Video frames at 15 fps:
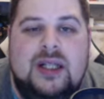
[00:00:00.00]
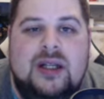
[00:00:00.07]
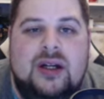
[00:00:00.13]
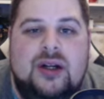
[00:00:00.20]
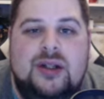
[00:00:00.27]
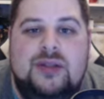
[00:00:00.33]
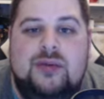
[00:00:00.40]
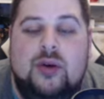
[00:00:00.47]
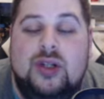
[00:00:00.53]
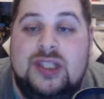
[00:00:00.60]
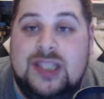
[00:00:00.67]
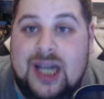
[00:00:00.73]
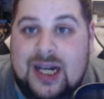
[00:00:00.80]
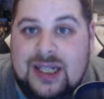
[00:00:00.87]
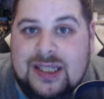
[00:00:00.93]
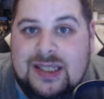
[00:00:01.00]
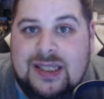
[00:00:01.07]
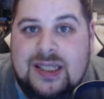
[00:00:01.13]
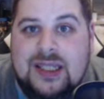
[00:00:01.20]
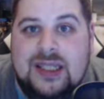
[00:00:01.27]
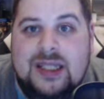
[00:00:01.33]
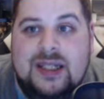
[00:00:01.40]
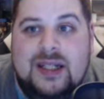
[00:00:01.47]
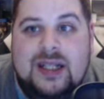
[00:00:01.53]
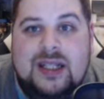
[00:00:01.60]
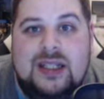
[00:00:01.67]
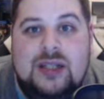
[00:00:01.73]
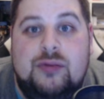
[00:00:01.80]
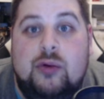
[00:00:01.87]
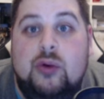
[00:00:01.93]
euh, il faut le caresser,
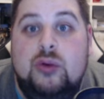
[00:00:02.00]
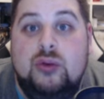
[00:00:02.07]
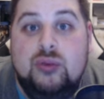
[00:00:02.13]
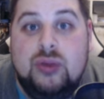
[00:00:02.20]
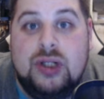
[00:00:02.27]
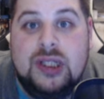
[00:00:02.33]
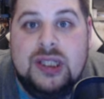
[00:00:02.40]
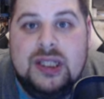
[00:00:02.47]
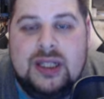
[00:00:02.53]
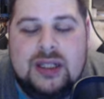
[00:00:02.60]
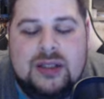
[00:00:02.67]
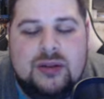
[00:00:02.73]
il faut le nourrir.